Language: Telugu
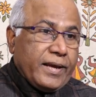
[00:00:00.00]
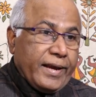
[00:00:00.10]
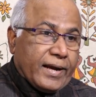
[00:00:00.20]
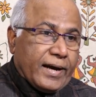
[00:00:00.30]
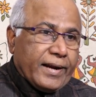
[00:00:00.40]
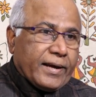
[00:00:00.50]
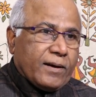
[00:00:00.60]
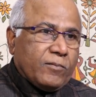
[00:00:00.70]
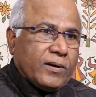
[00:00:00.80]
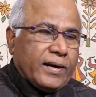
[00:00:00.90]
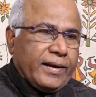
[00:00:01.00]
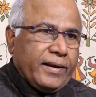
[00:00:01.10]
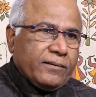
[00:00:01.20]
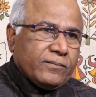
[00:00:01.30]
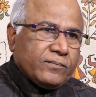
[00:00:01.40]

ఈ కార్యక్రమం కానీ